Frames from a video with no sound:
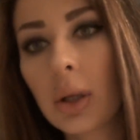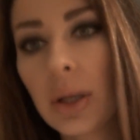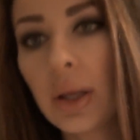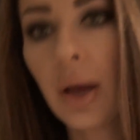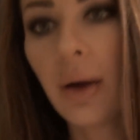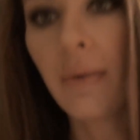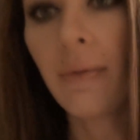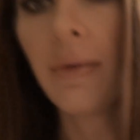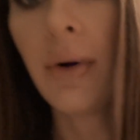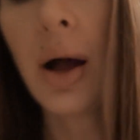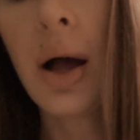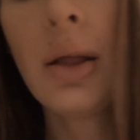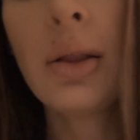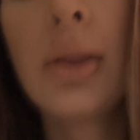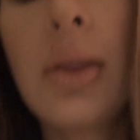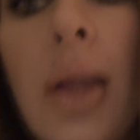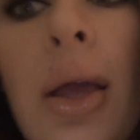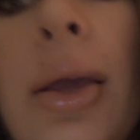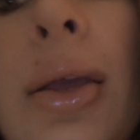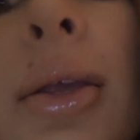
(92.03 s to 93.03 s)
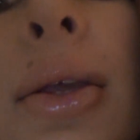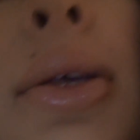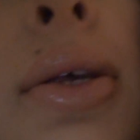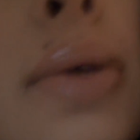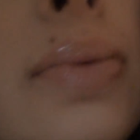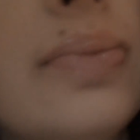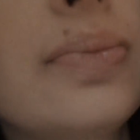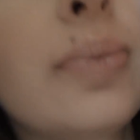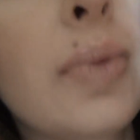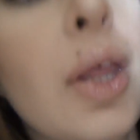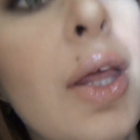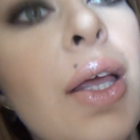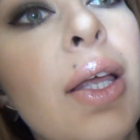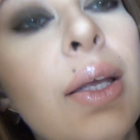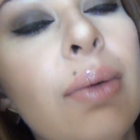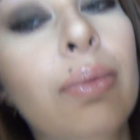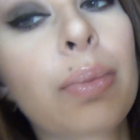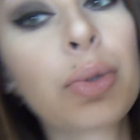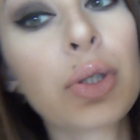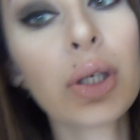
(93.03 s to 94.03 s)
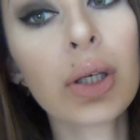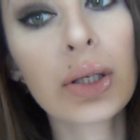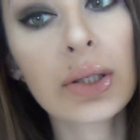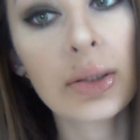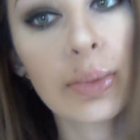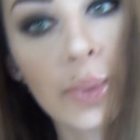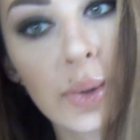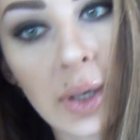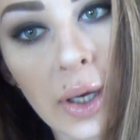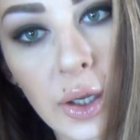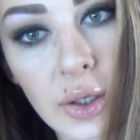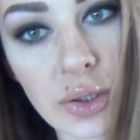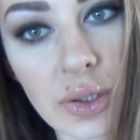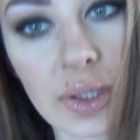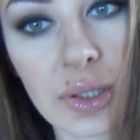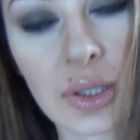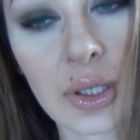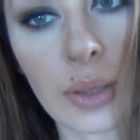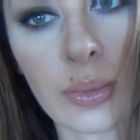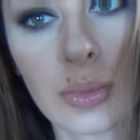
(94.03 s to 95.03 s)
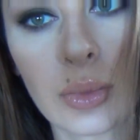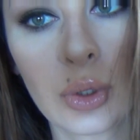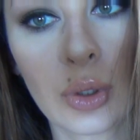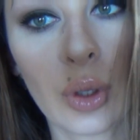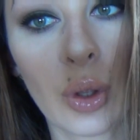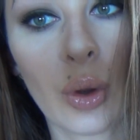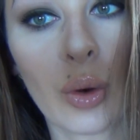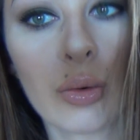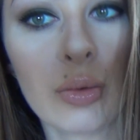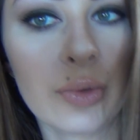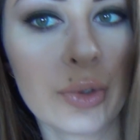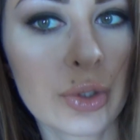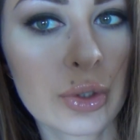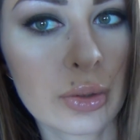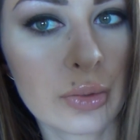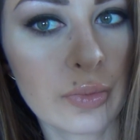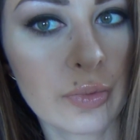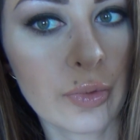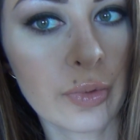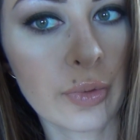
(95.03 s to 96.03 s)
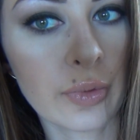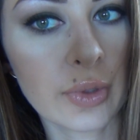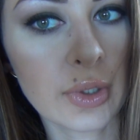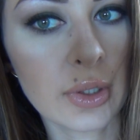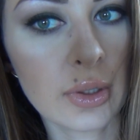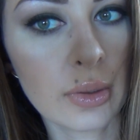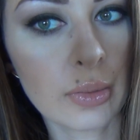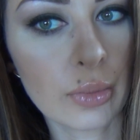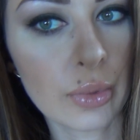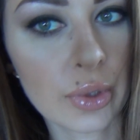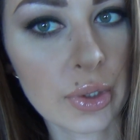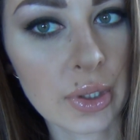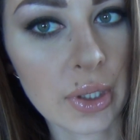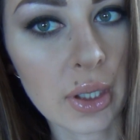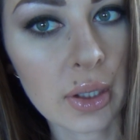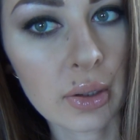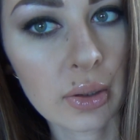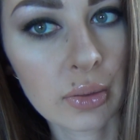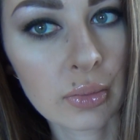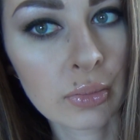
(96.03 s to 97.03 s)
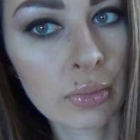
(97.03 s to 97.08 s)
Я в ванной. Вообще я собираюсь на самом Вы, вы видели мой зад?